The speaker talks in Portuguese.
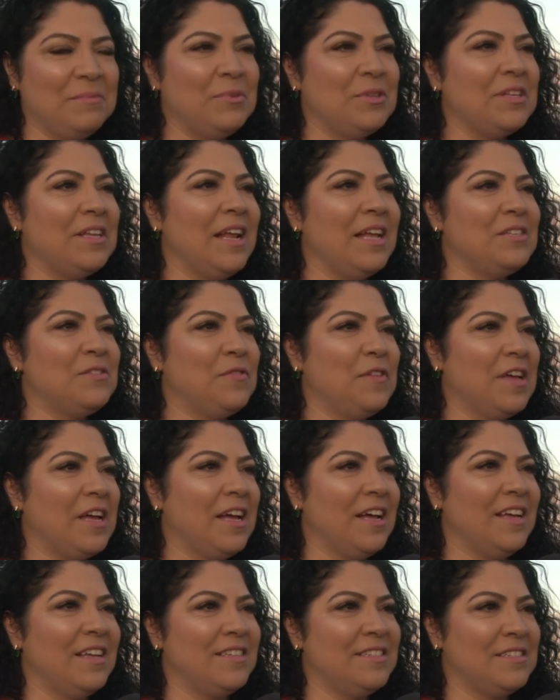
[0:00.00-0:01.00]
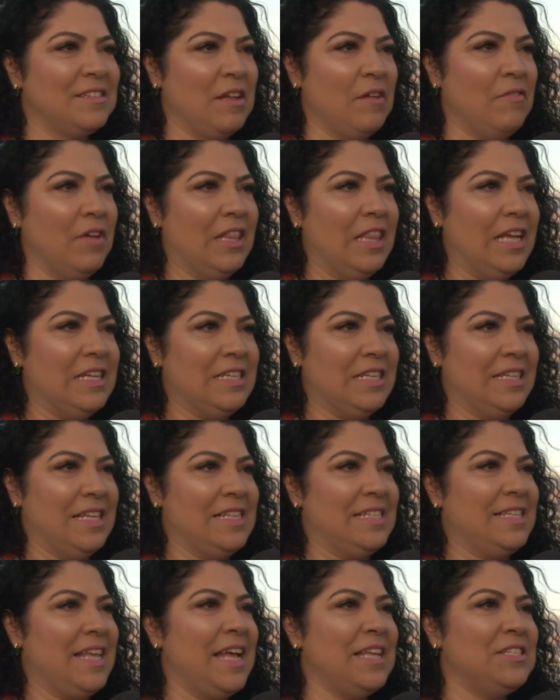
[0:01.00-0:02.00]
É muito gratificante. Na verdade, já
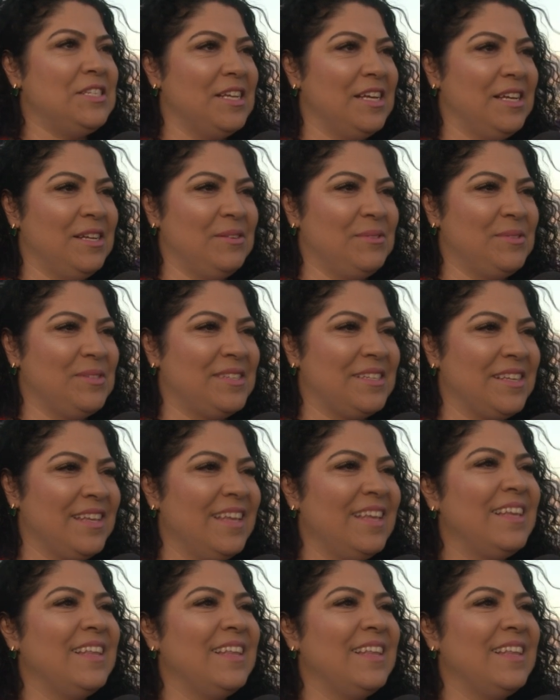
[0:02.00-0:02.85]
tem sete anos.